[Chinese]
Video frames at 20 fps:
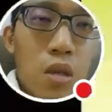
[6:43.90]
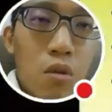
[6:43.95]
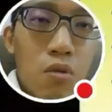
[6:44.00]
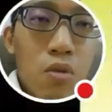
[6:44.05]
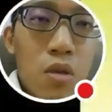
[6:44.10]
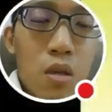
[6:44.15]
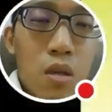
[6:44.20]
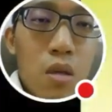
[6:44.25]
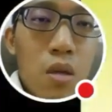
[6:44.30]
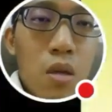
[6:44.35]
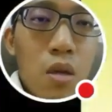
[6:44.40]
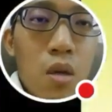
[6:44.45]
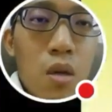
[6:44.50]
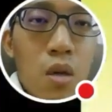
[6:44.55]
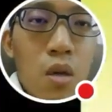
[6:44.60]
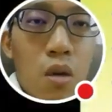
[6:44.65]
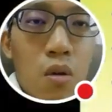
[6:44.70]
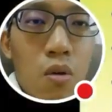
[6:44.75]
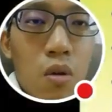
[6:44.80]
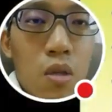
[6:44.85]
小故事
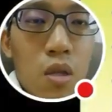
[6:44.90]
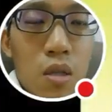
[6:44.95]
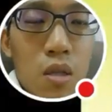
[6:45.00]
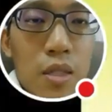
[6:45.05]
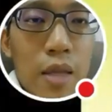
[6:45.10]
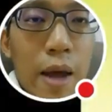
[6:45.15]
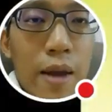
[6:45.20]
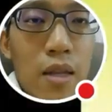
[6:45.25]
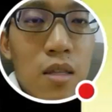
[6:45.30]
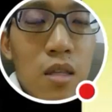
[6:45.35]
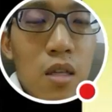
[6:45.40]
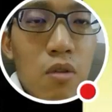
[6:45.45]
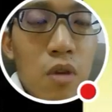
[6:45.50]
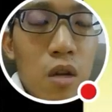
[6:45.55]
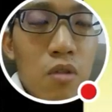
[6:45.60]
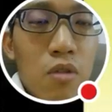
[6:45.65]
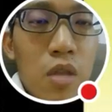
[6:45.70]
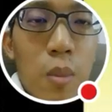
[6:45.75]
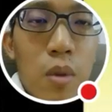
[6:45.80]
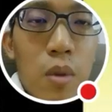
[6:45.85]
或者摘
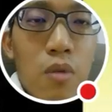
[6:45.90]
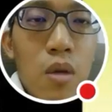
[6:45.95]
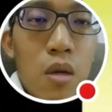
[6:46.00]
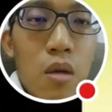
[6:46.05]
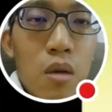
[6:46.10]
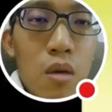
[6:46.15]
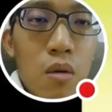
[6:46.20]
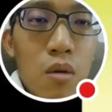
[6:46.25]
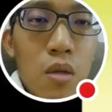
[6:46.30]
记，OK 就 summary，